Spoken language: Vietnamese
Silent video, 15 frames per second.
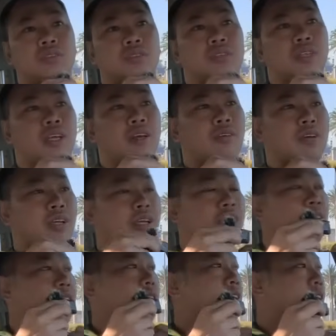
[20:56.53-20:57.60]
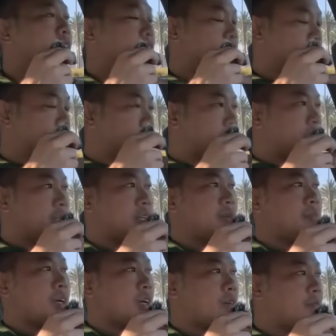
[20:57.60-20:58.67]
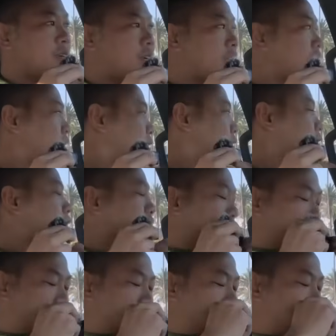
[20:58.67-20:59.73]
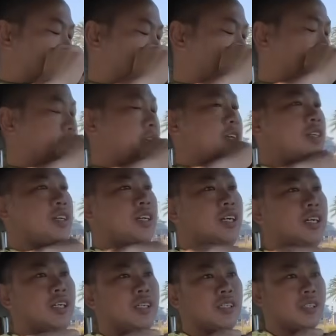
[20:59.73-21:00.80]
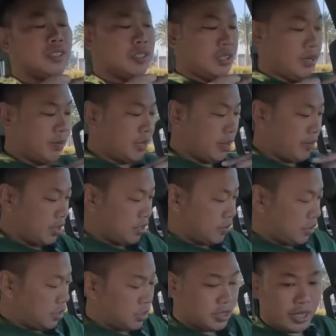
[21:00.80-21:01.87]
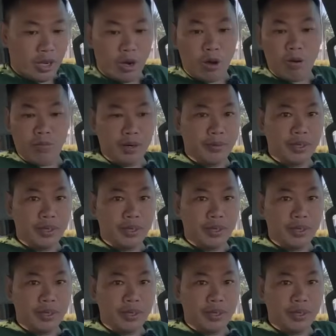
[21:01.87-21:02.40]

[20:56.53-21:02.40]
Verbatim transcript: đeo cái à, cái microphone á thì nó mới nghe rõ còn không nghe microphone nó sẽ ồn lắm